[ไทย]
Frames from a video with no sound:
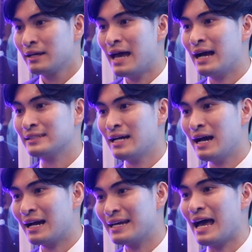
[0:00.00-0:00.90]
อยากจะ
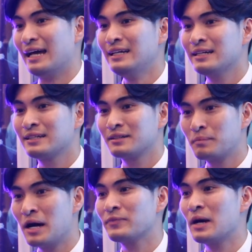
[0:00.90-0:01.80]
ขยาย
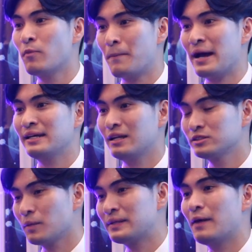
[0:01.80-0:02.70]
เพิ่มเติมออกไปเนี่ยเรา
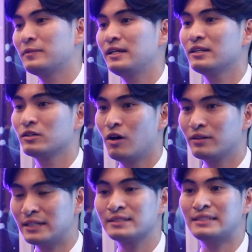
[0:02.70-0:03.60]
สอบถามที่น้อ
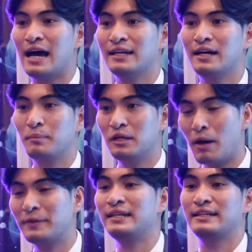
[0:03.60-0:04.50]
งๆนักศึกษาเนี่ยมี
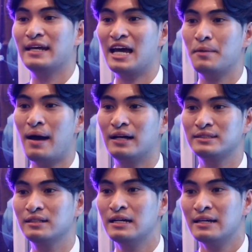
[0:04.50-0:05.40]
ความคิดเห็นยังไงบ้าง
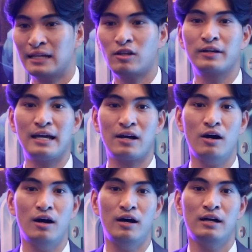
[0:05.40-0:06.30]
ซึ่งณตอนนี้
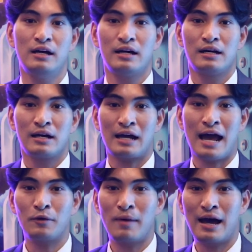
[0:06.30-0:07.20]
ก็
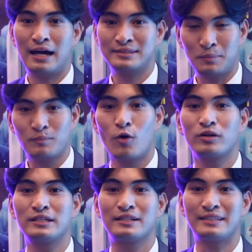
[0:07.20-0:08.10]
คาดว่า 10 โมง
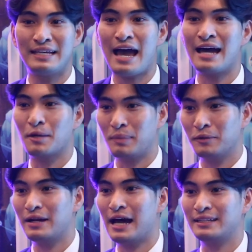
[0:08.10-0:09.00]
ถึงตีห้าเนี่ยเป็
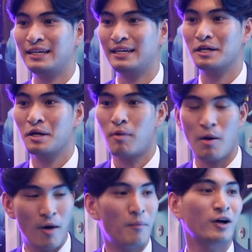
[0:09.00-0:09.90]
นเวลาที่พ
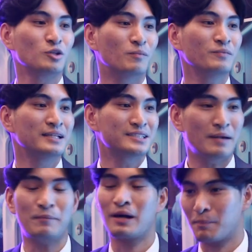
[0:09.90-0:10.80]
อเหมาะพอสม
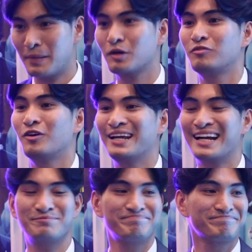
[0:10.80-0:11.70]
สำหรับขับไมโครโฟนแล้
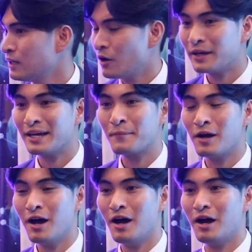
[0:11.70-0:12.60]
วครับโอเคครับ
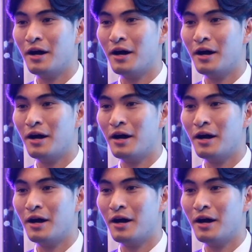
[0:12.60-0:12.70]
ก็